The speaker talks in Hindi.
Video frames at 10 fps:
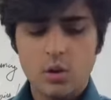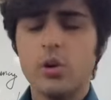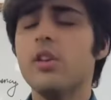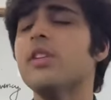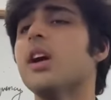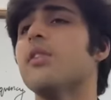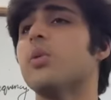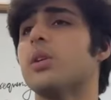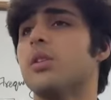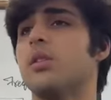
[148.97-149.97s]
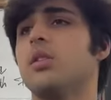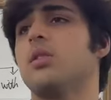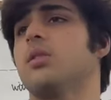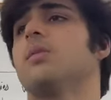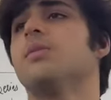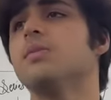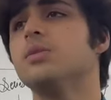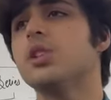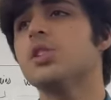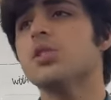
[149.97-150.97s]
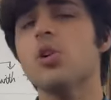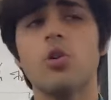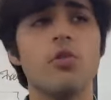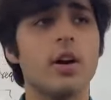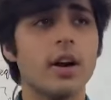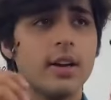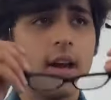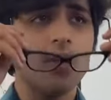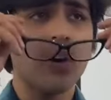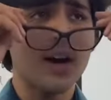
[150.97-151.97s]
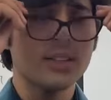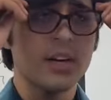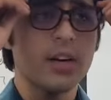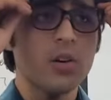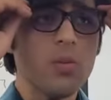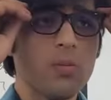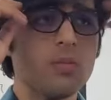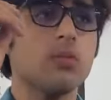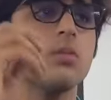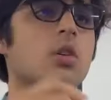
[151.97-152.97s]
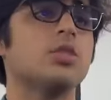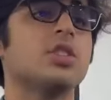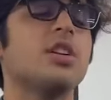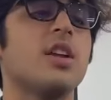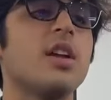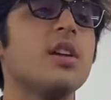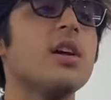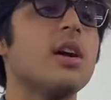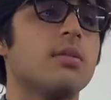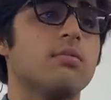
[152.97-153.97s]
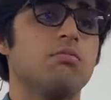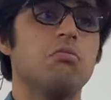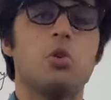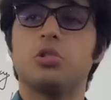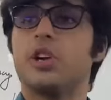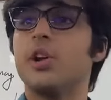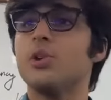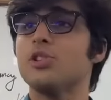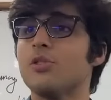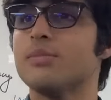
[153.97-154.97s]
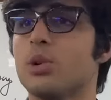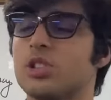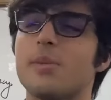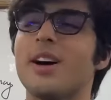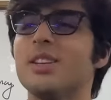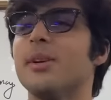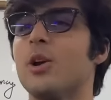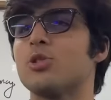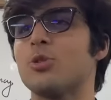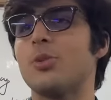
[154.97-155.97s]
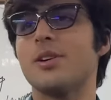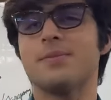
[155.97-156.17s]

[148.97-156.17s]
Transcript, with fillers: इवनिंग एवरी वन जिस जिसने होमवर्क कर लिया है वो हाथ खड़े करो और जिसने नहीं किया है वो खुद खड़े हो जाओ उसके बाद ही मैं डाउट्स लूँगा